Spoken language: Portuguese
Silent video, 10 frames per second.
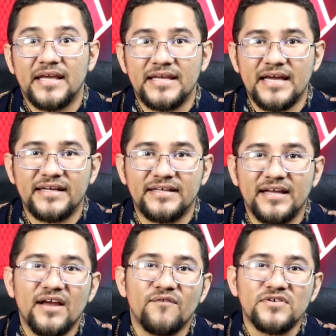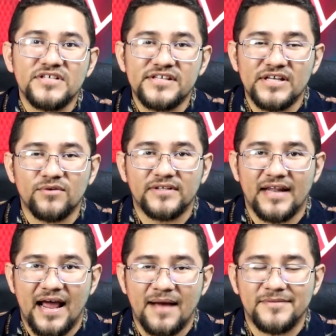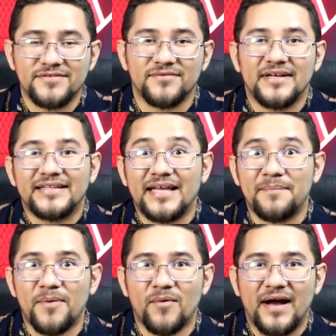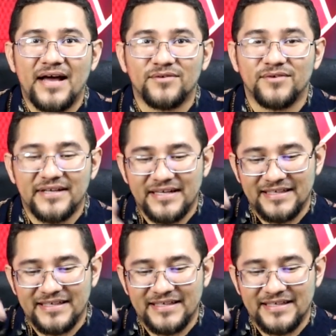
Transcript: E aí, você já tem conta na Amazon? Tá empolgado?